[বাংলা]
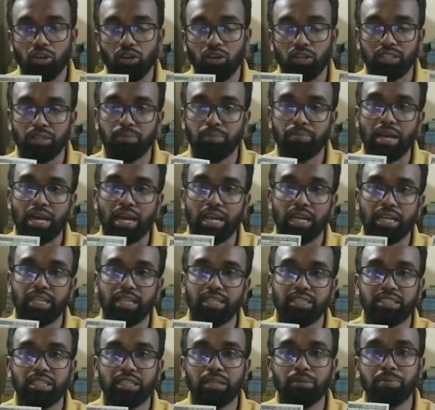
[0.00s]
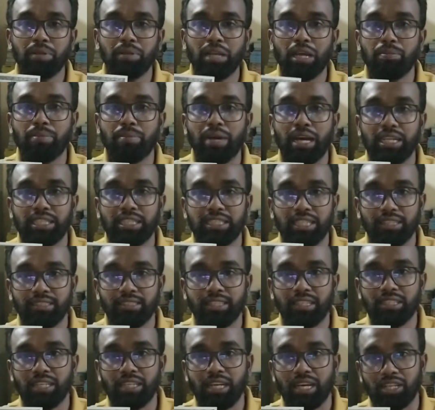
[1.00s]
অর্থাৎ বাংলাদেশের প্রায় বাইশ
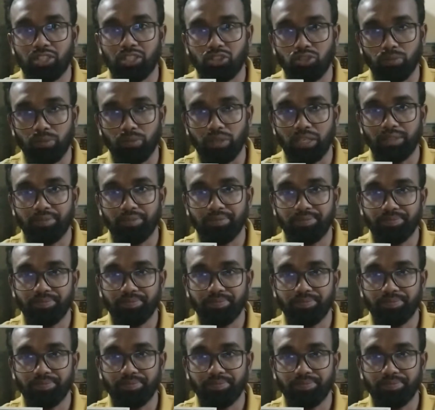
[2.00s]
হাজার টাকার সমান